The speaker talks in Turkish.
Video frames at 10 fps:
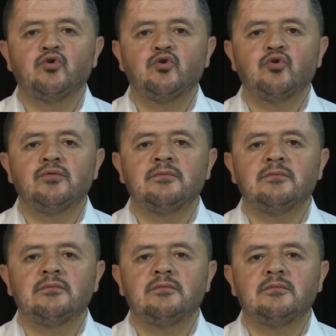
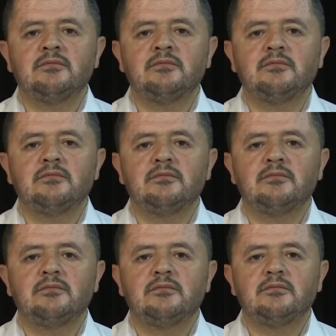Hum
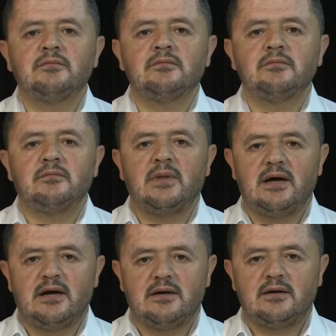
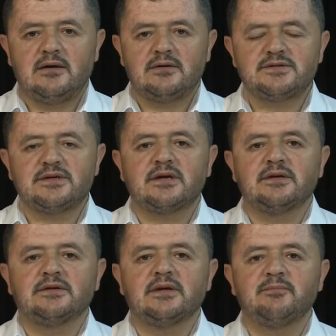me
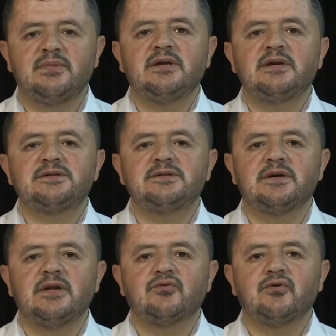şeklinde.
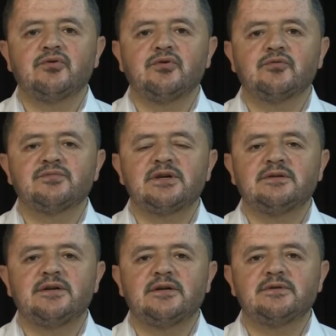Birleştirerek okuyorum
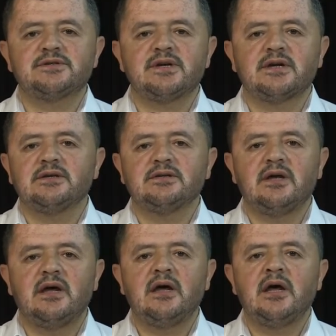şeddeli bir
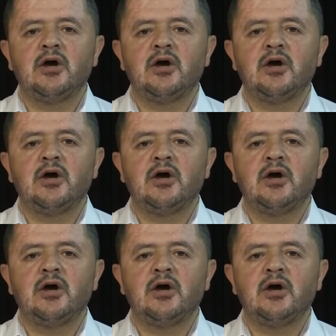şekilde.